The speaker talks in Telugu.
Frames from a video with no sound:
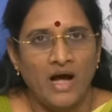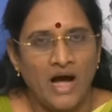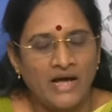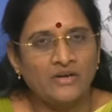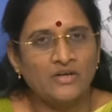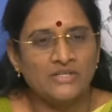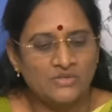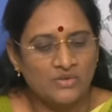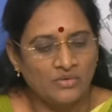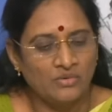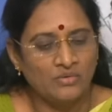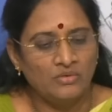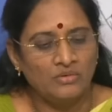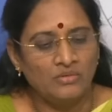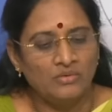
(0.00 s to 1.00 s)
ఆ రోజు
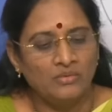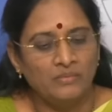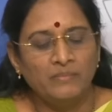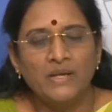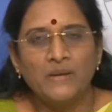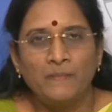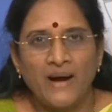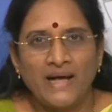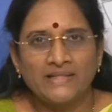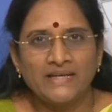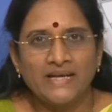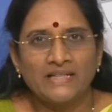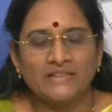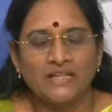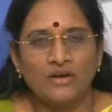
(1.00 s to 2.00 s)
మీరు
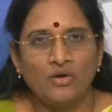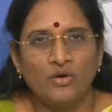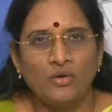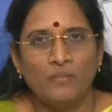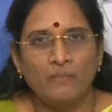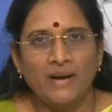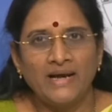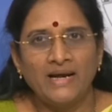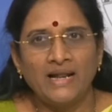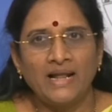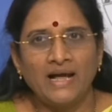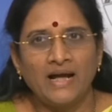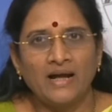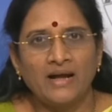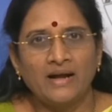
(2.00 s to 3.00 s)
పాదయాత్రలో
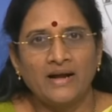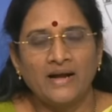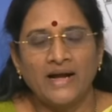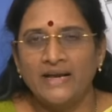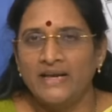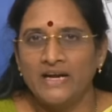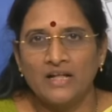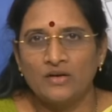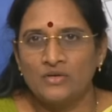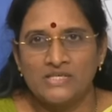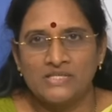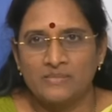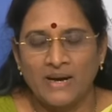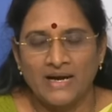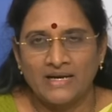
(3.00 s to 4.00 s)
మహిళల కన్నీళ్ల
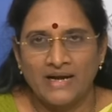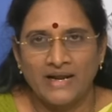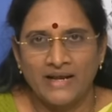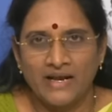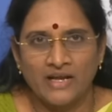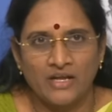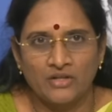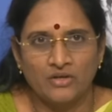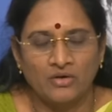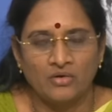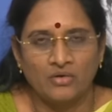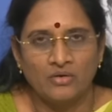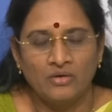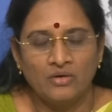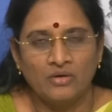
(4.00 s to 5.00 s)
గురించి మాట్లాడారో ఏదో
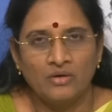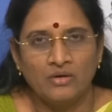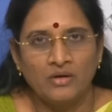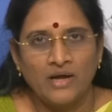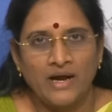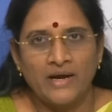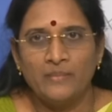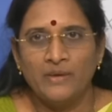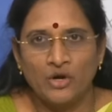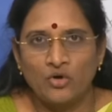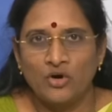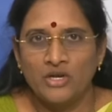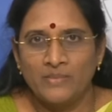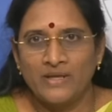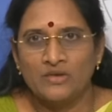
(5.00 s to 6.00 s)
అంటే మీరు
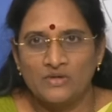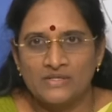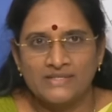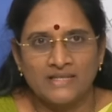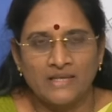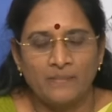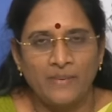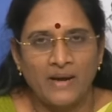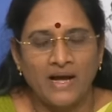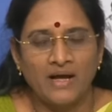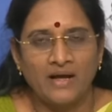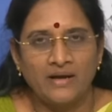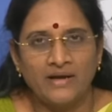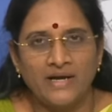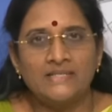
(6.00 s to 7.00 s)
రోడ్డు మీదకి వస్తే తప్ప
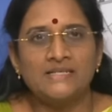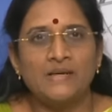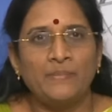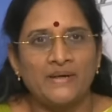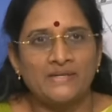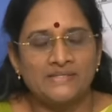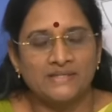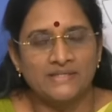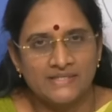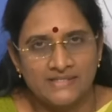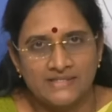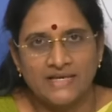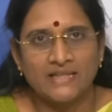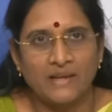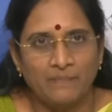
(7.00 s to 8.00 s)
నడిచే పరిస్థితి
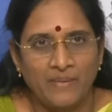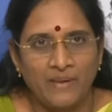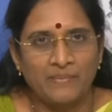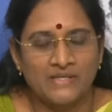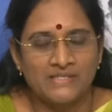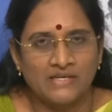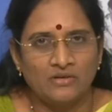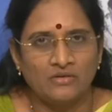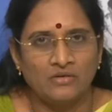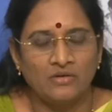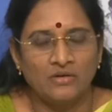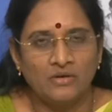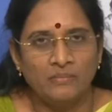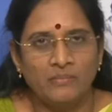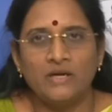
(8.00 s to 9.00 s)
ఇస్తే తప్ప ప్రజలు
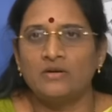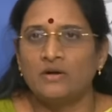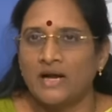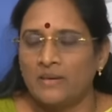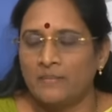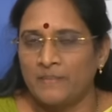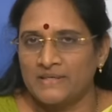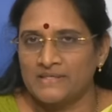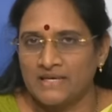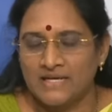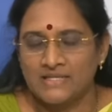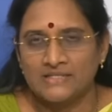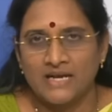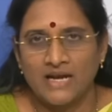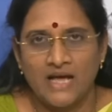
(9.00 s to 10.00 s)
మీకు ప్రజల
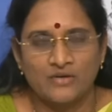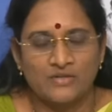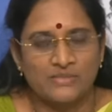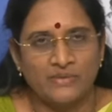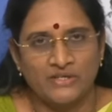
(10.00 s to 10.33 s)
కష్టాలు ఆ రోజు